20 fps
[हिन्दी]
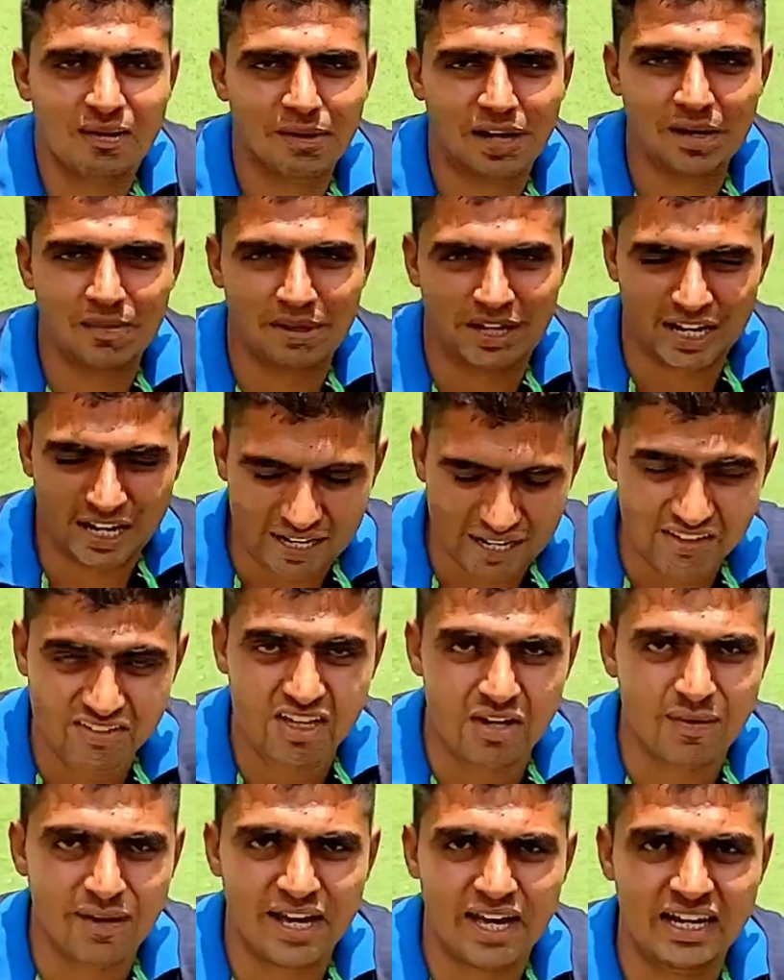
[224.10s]
सारे भाई मेरे आना
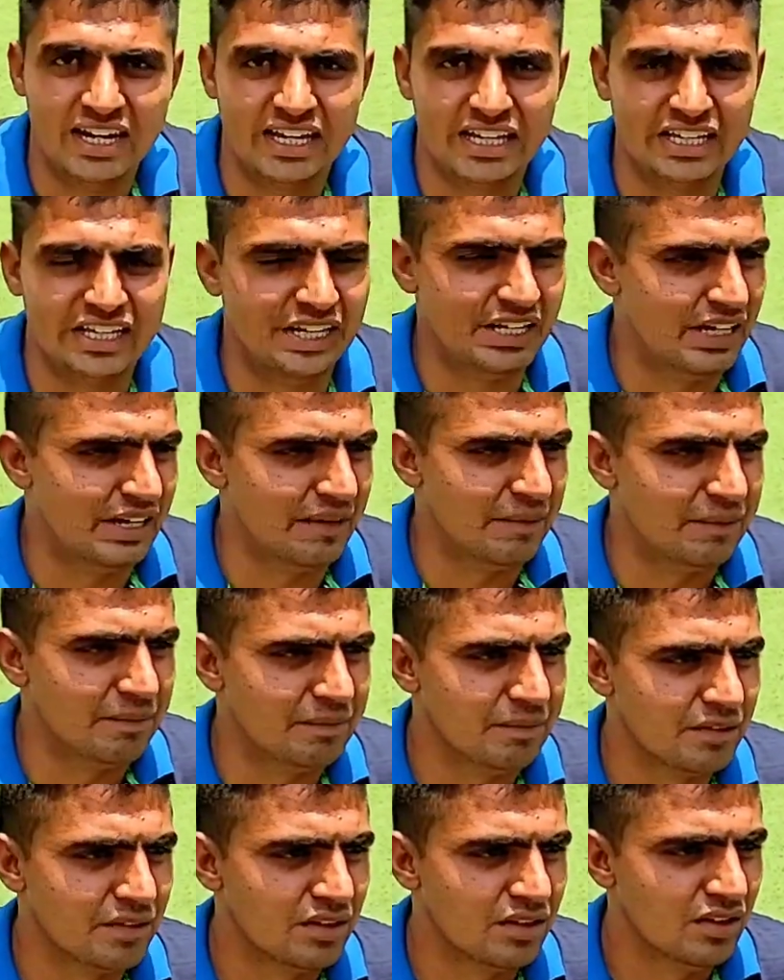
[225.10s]
चाहवे हैं लेकिन
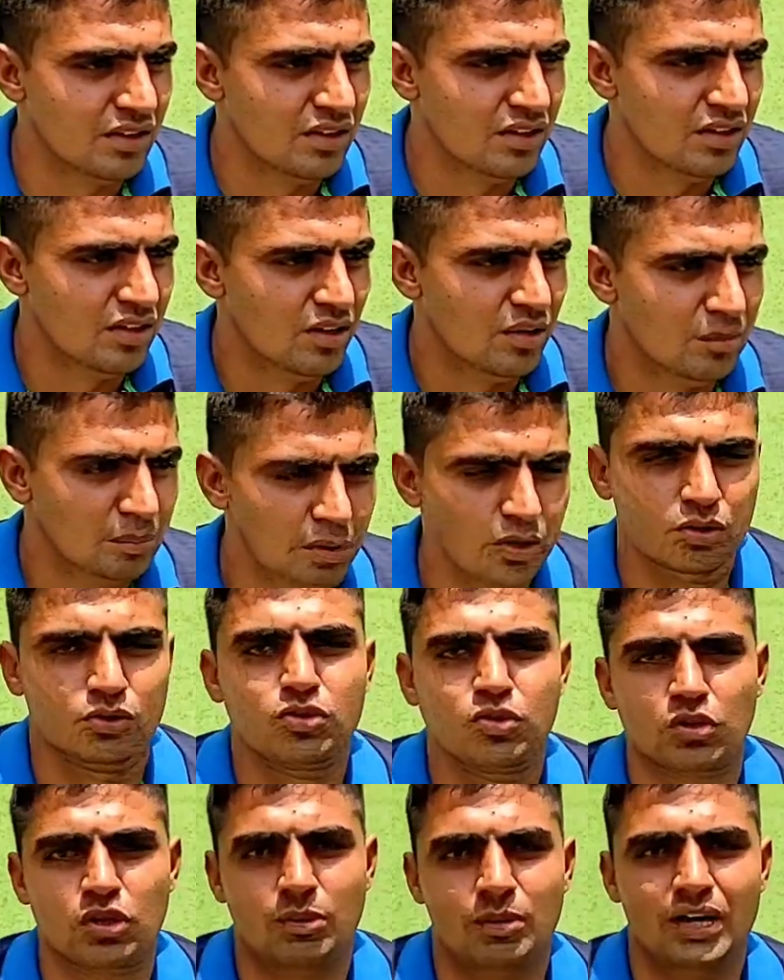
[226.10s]

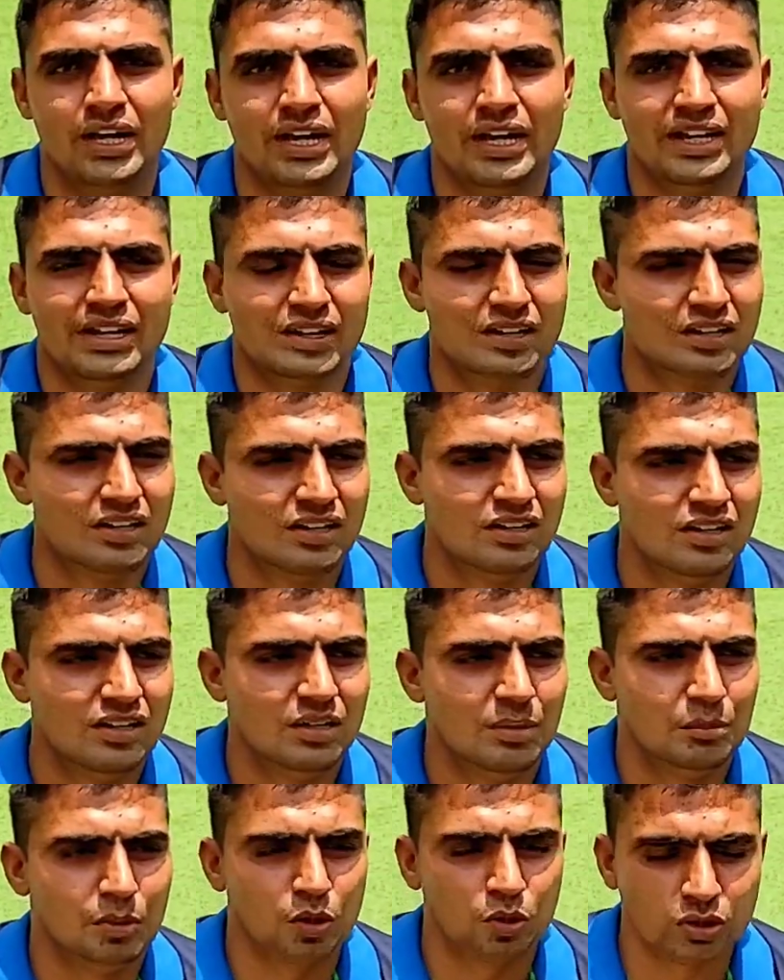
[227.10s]
ब्योंत को नहीं भाई
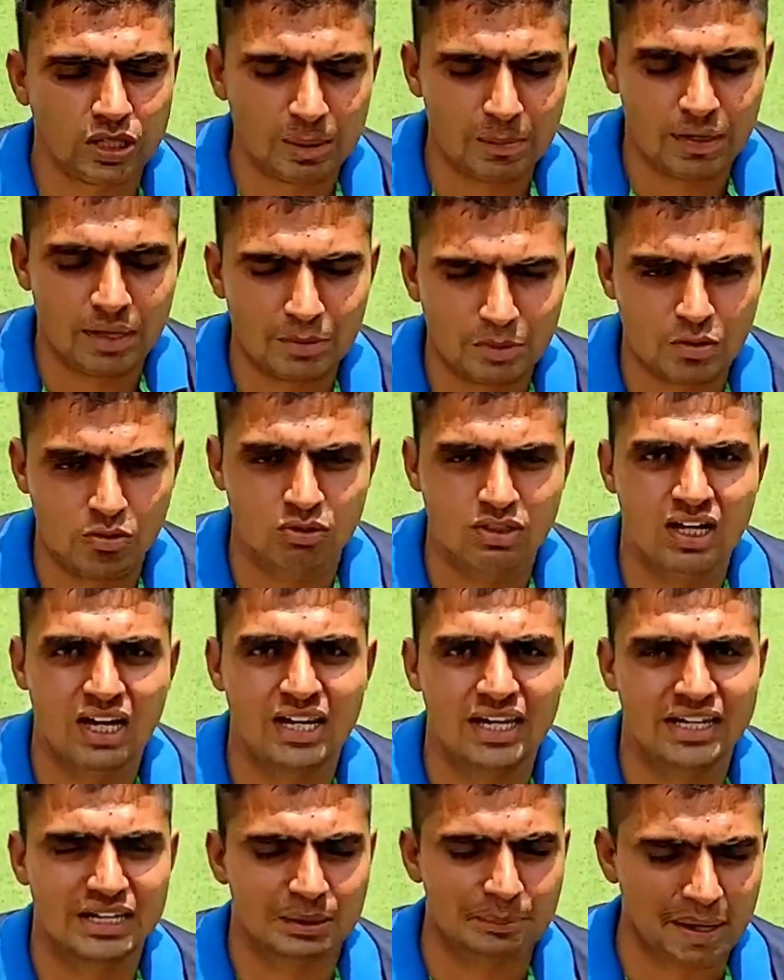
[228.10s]
ब्योंत अपना भी कौन
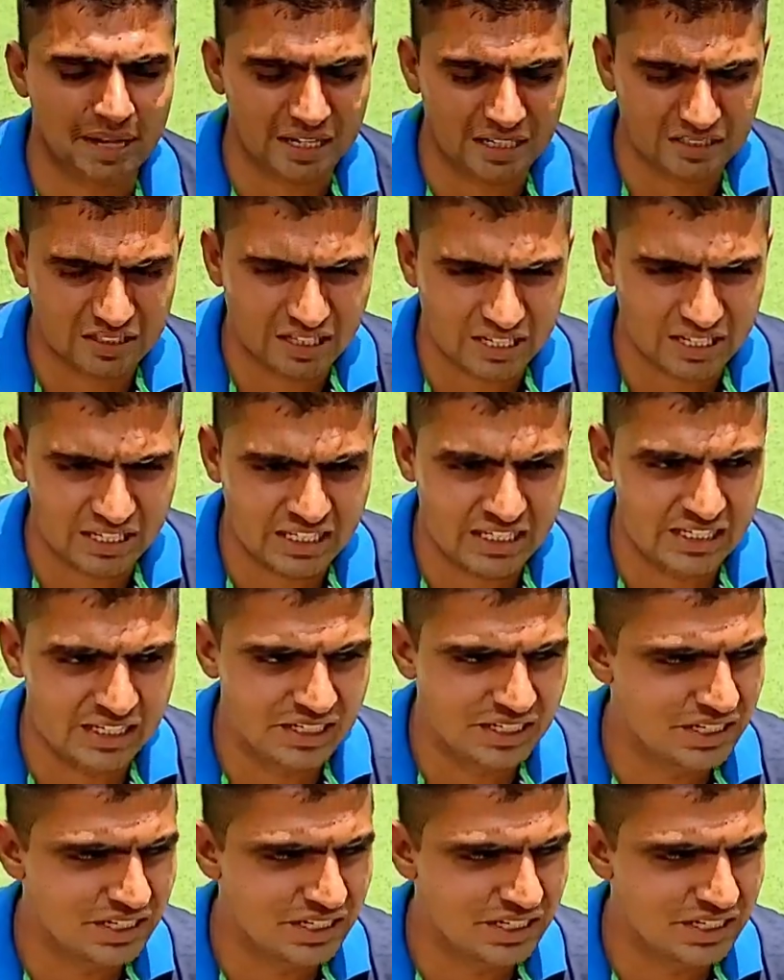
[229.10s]
था लेकिन मेहनत करी